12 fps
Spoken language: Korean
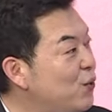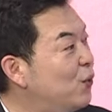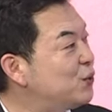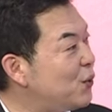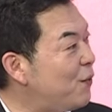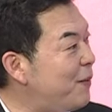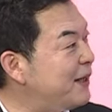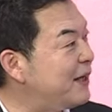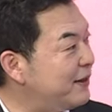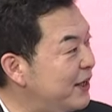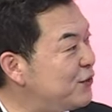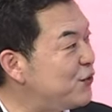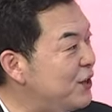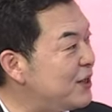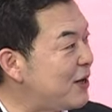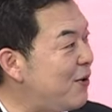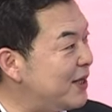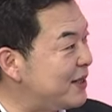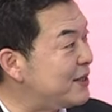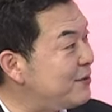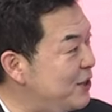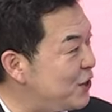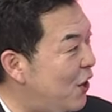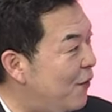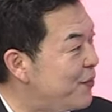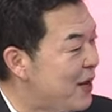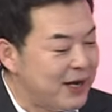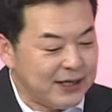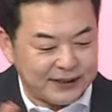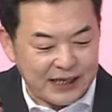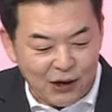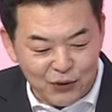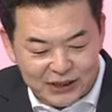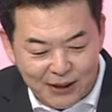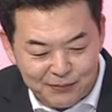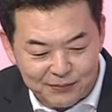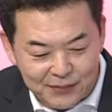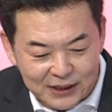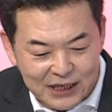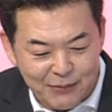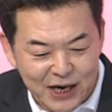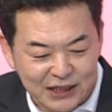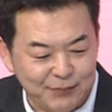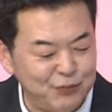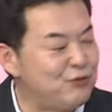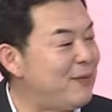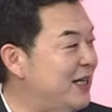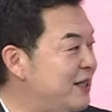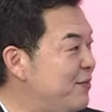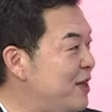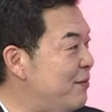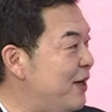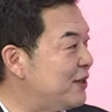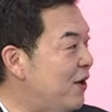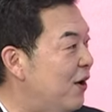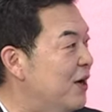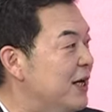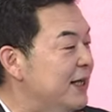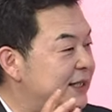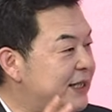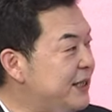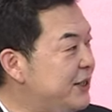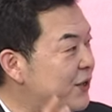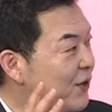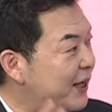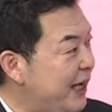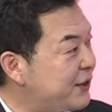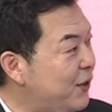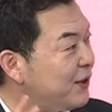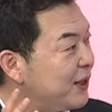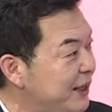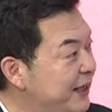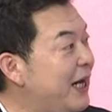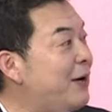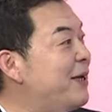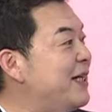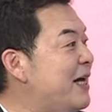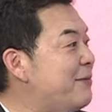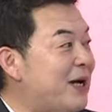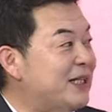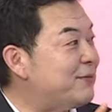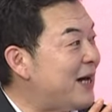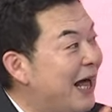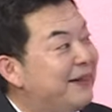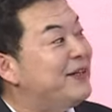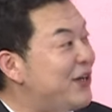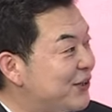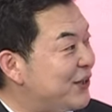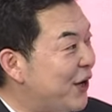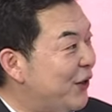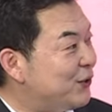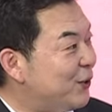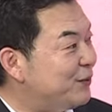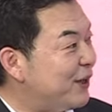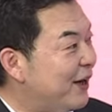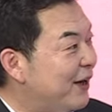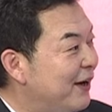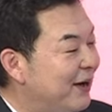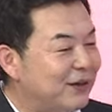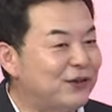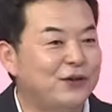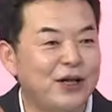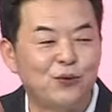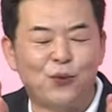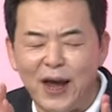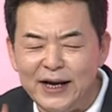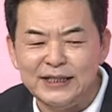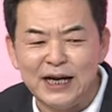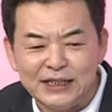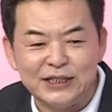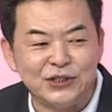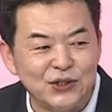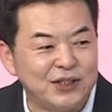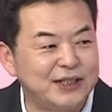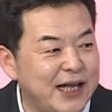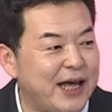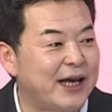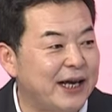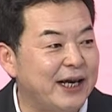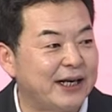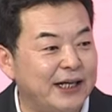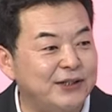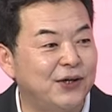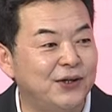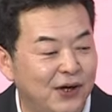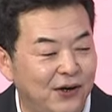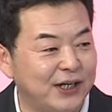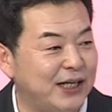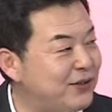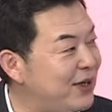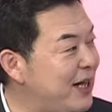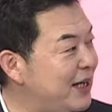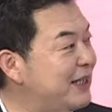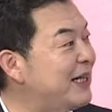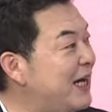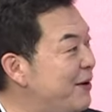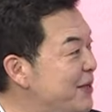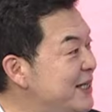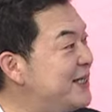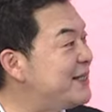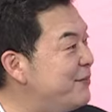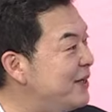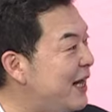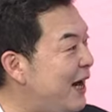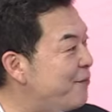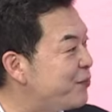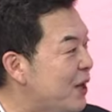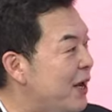요소로 판단될 수 있는 상황에서의 흐름이죠. 제가 오늘 삼, 삼양식품을 말씀드리면서 실적 개선 기대감에 대한 말씀을 안 드렸어요. 좀 전에. 그런데 굉장히 네. 실적 기세 개선, 어, 개선에 대한 기대감이 있습니다. 음.